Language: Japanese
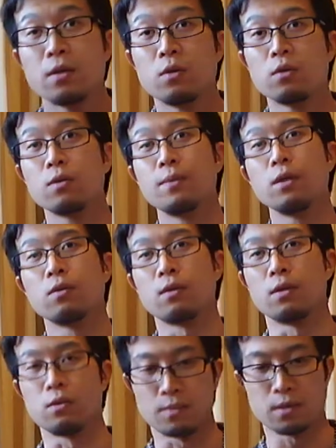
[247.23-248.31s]
6B とか
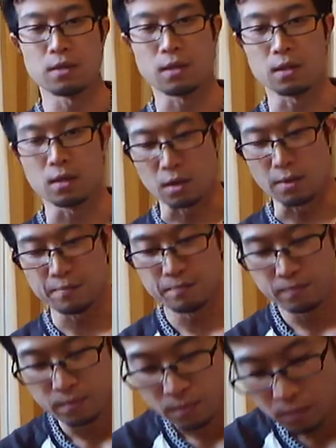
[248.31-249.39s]
いうのも使ってて
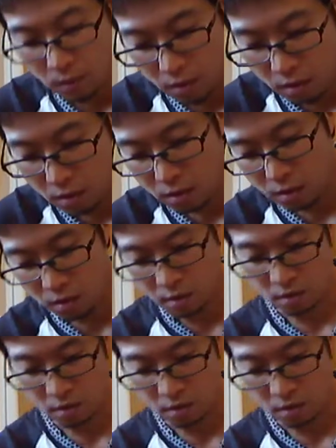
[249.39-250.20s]
で